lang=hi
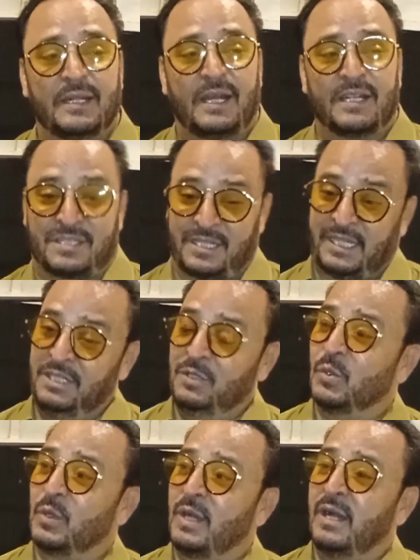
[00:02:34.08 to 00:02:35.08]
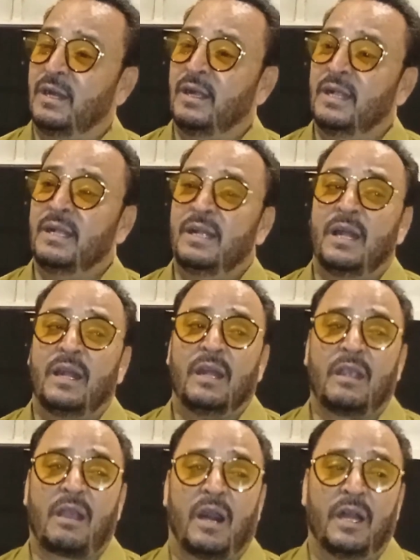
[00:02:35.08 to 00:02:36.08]
अच्छा ही होगा
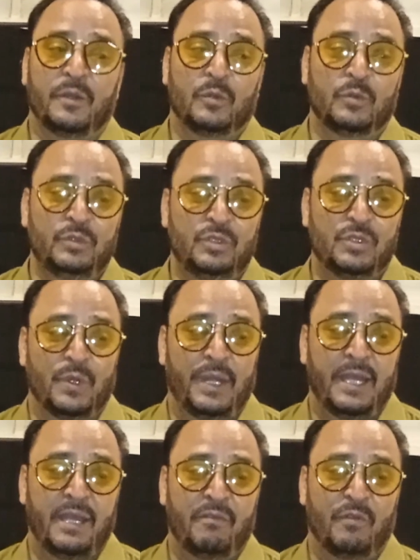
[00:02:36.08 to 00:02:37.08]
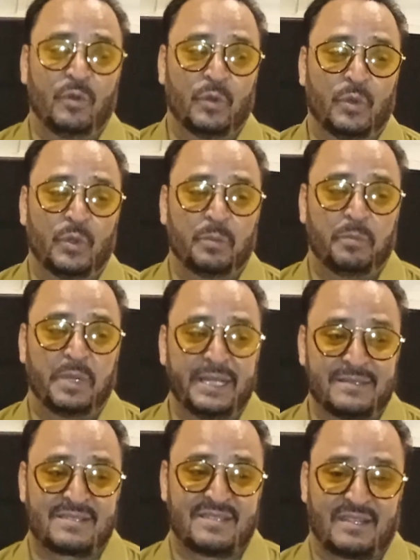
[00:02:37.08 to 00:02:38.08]
कानून जो हैं वो बड़े
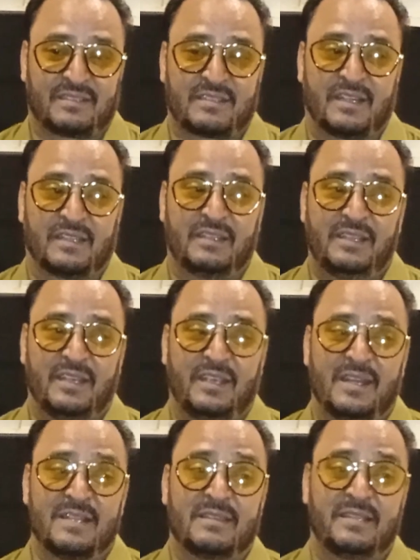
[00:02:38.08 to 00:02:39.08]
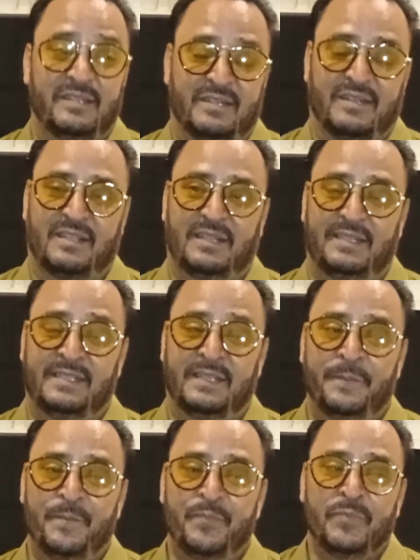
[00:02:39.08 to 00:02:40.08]
सख्त कर दिए गए हैं थिएटर के लिए
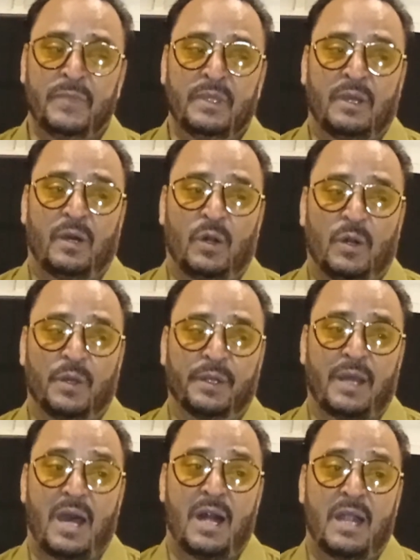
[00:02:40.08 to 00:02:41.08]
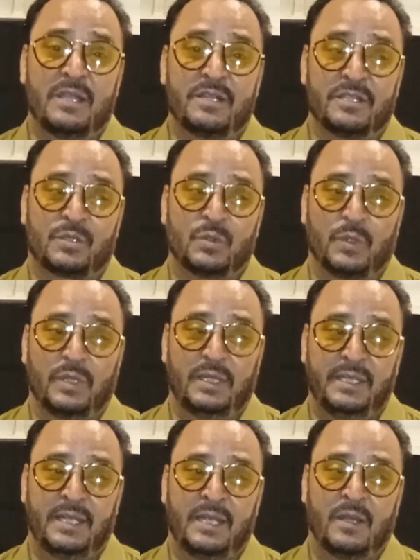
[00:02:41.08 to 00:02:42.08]
और आर्टिस्टों के
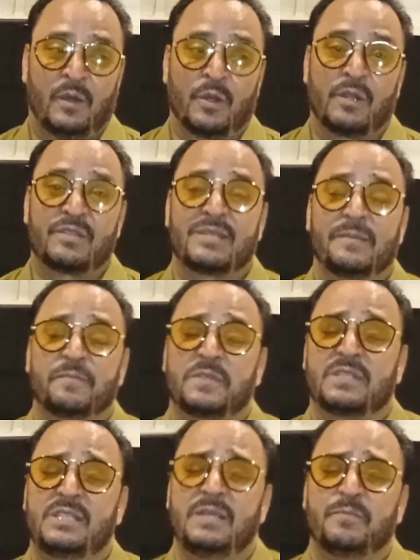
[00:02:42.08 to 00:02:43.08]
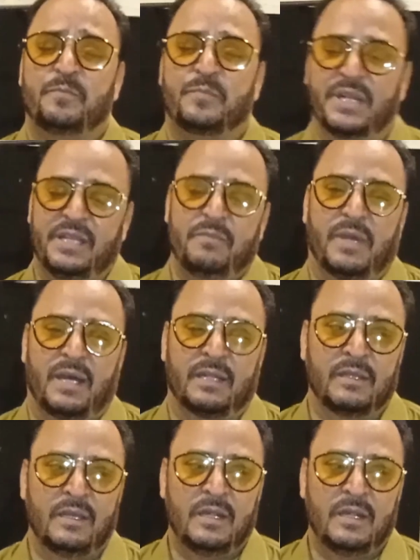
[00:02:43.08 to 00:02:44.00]
लिए और सबसे बड़ी बात